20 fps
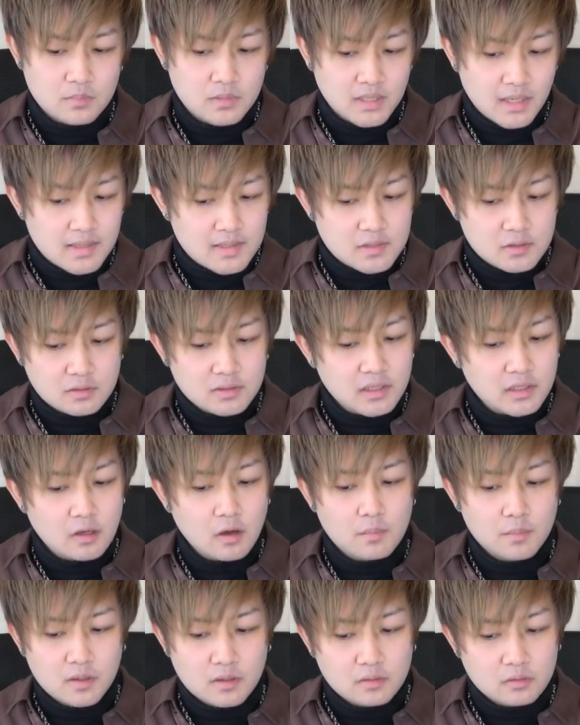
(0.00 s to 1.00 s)
現状だけ
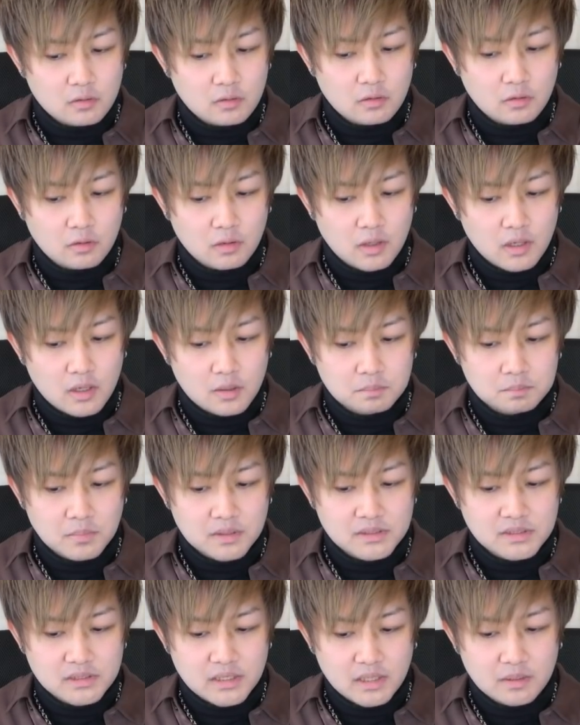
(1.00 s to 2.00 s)
を見ると
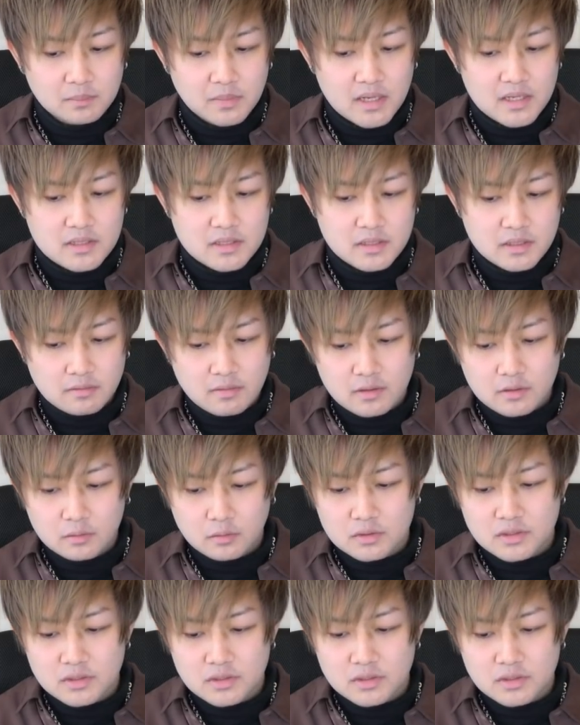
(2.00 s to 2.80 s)
マジでマイスイ枠